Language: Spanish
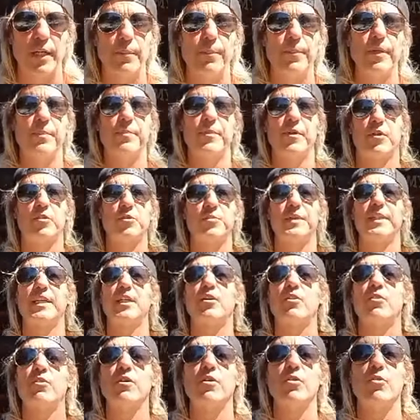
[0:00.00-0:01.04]
Primero es mi
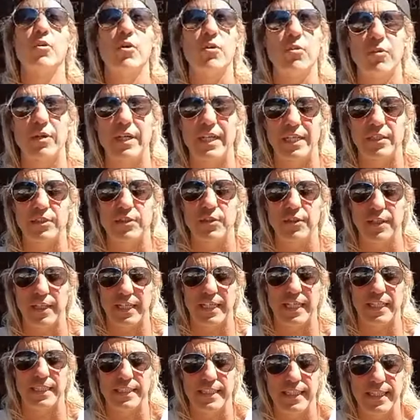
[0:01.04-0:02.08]
hijo y luego un cacho de
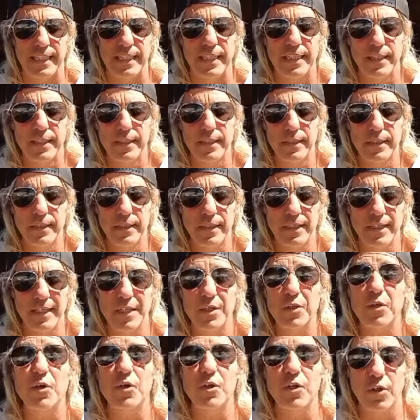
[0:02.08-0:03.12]
carne eh,
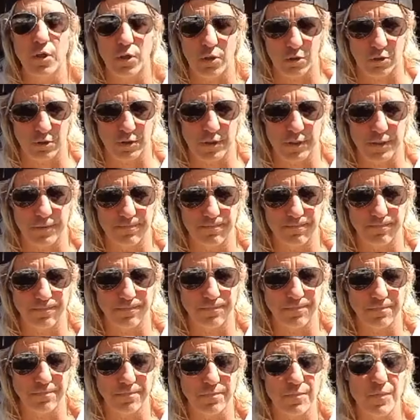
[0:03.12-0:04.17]
con ojos.
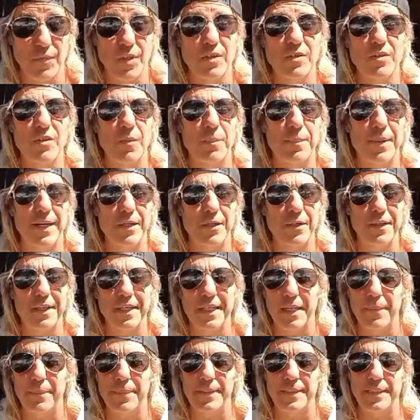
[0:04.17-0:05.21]
No paro de
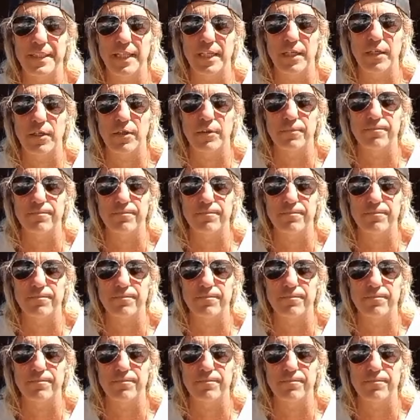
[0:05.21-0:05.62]
repetirlo.